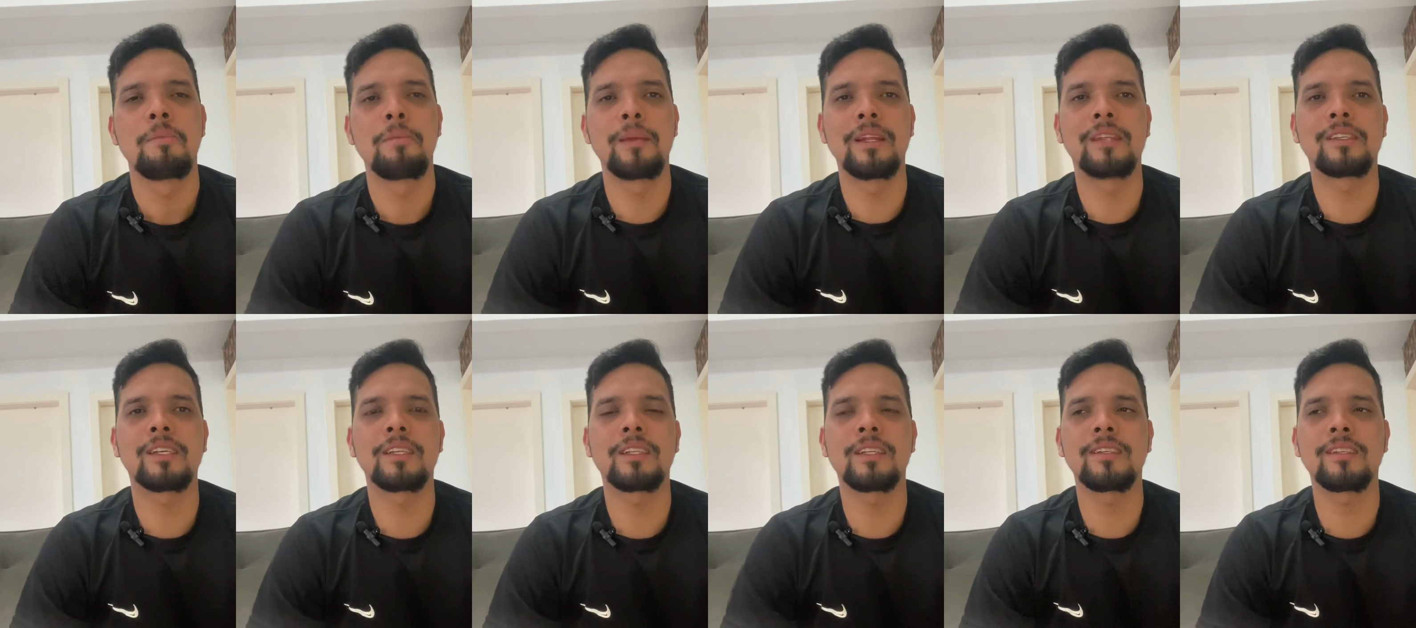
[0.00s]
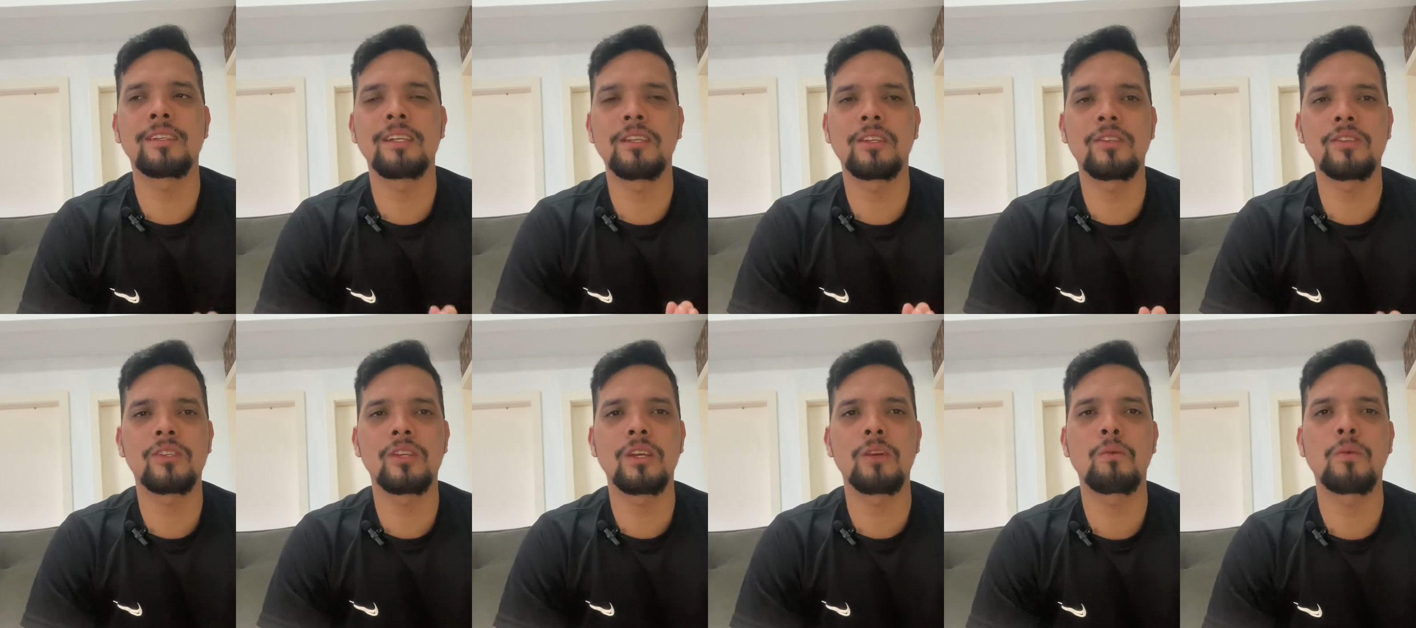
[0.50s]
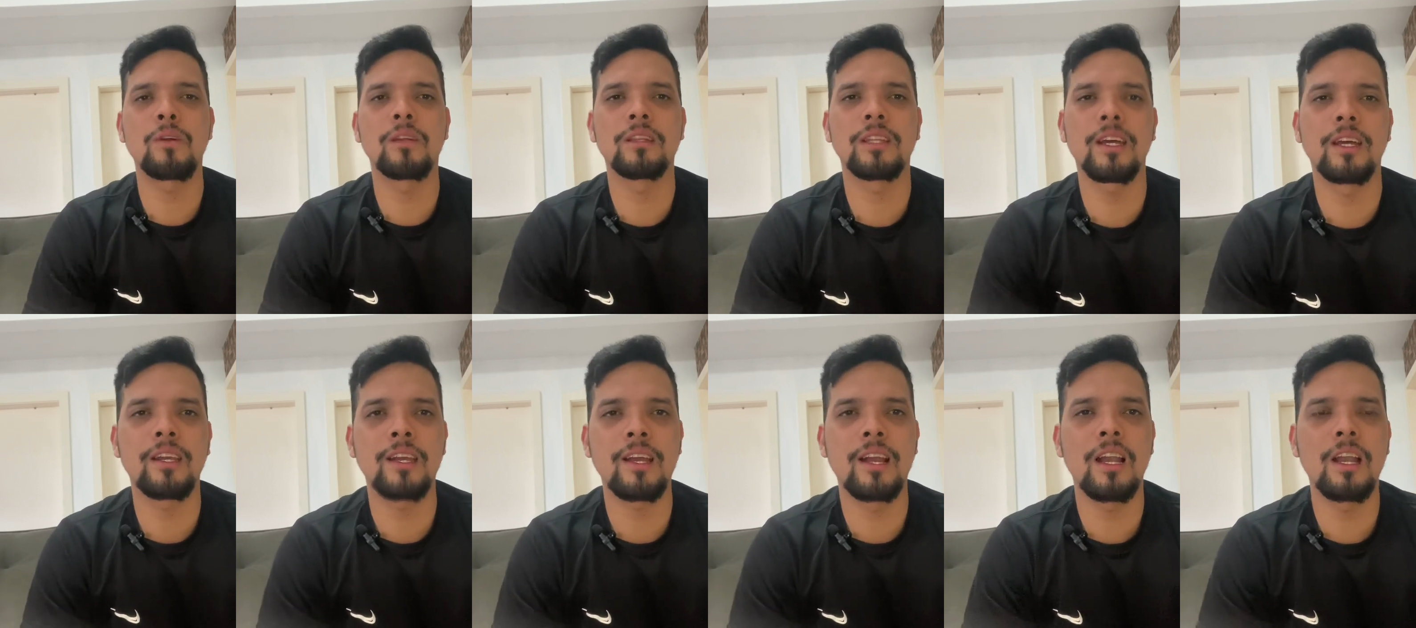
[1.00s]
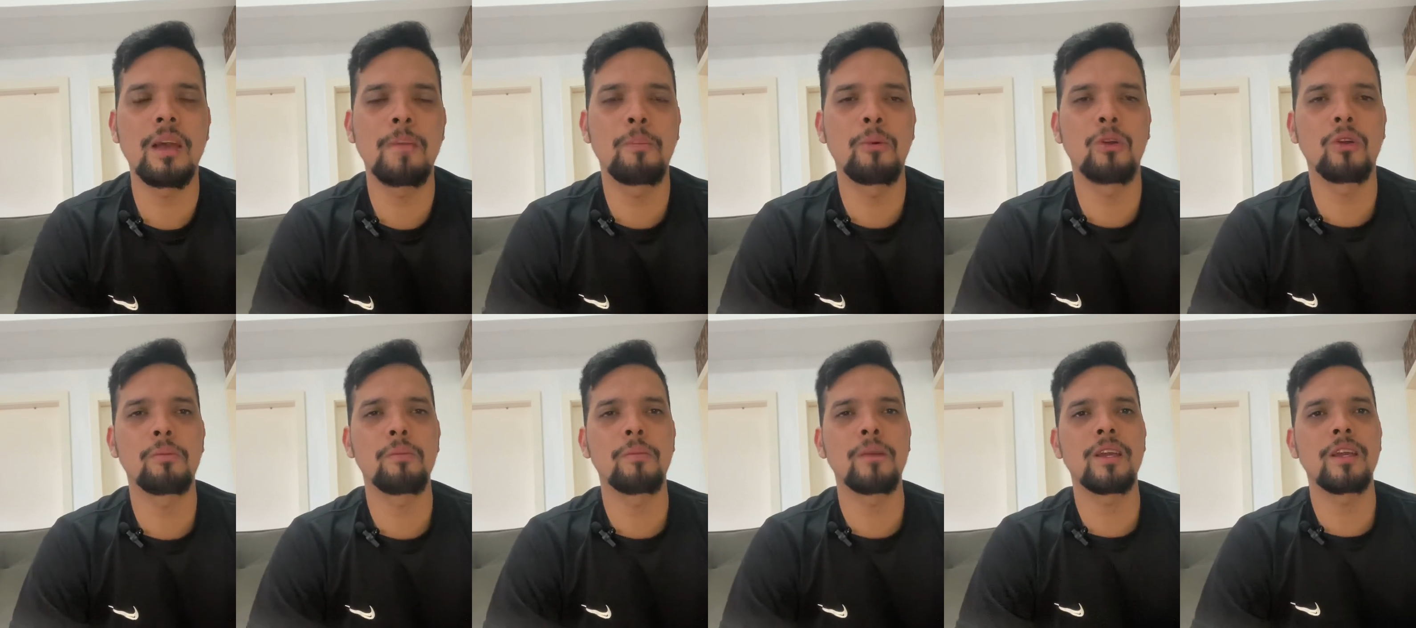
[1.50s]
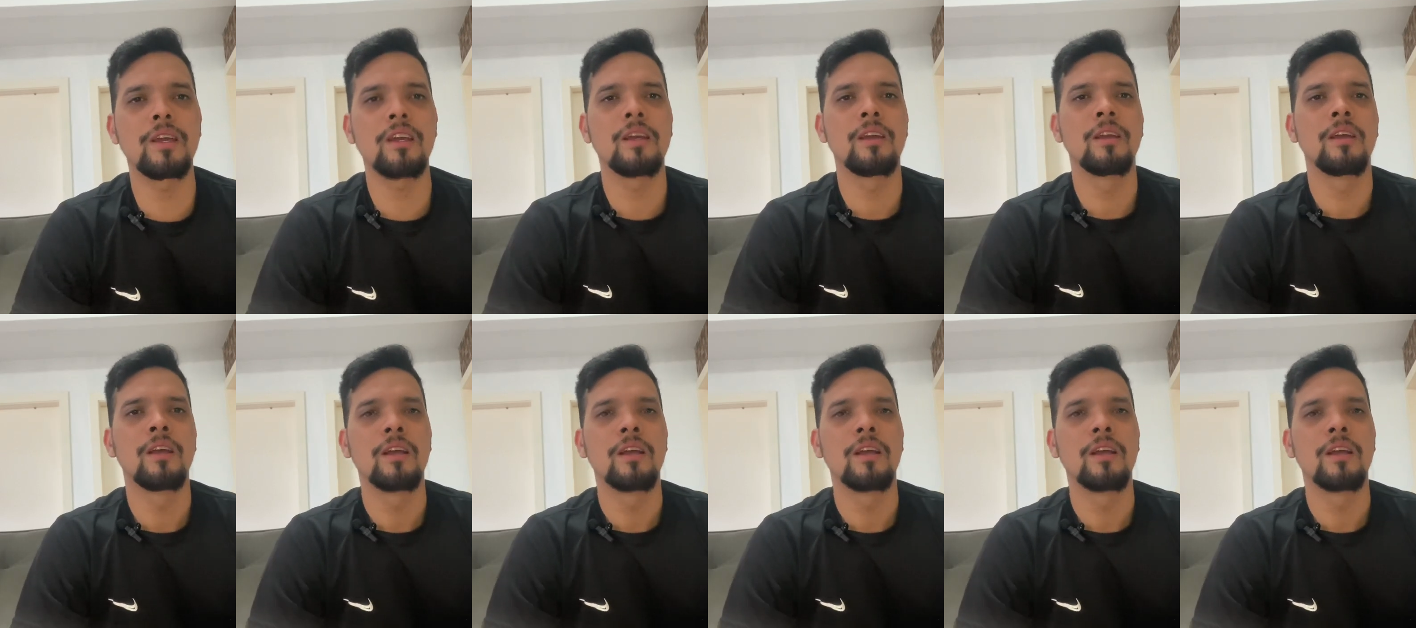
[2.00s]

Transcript: 1.750 reales por mes